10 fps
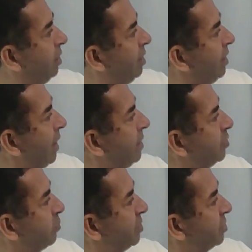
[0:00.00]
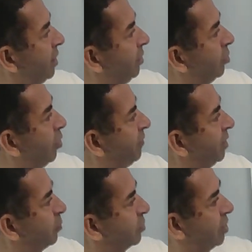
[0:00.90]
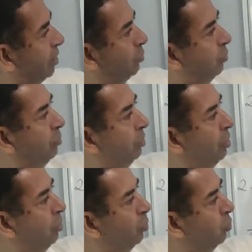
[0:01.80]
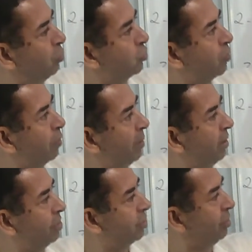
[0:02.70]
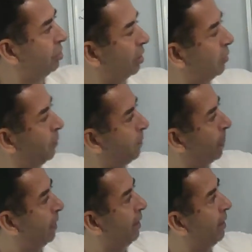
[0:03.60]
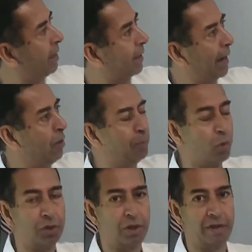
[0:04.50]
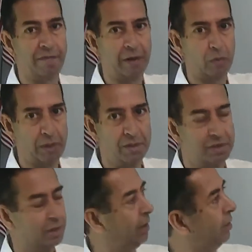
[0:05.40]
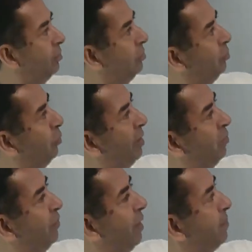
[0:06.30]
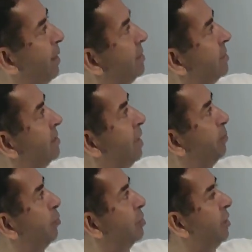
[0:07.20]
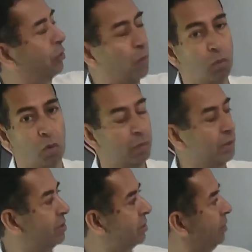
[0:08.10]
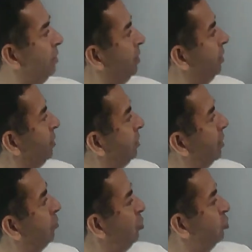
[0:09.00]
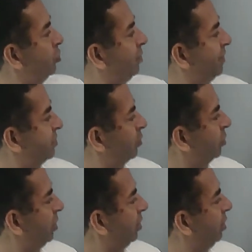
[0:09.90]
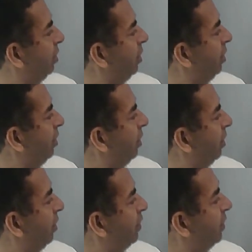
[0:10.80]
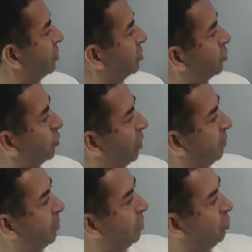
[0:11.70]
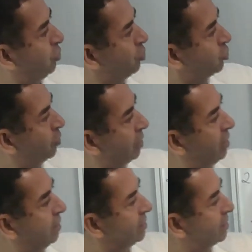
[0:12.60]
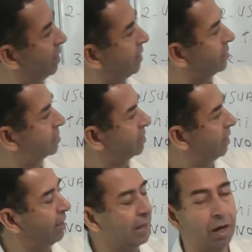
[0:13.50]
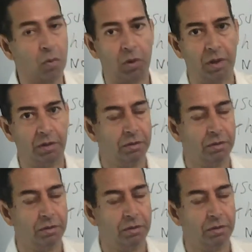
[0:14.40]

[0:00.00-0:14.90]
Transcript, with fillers: 90%, 90%, usualmente. Então, ele cai um pouquinho a frequência, né? Não, é, não é mais 100% como always. Então, usually vai ser o quê? This trip usually takes an hour.